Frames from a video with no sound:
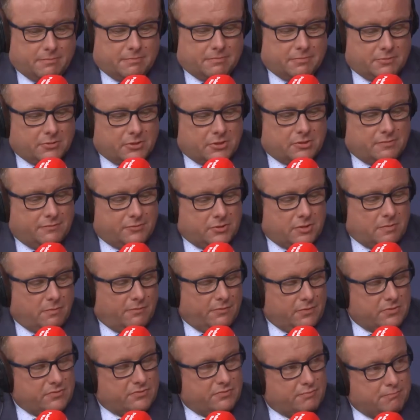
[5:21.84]
rzeczywiście
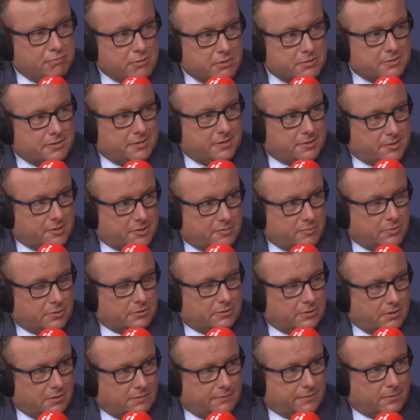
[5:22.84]
mówiąc wprost jesteśmy od
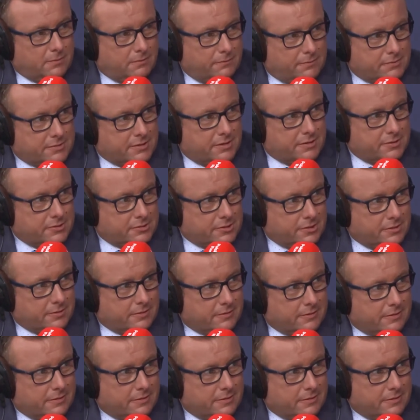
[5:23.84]
telefonu uzależnieni.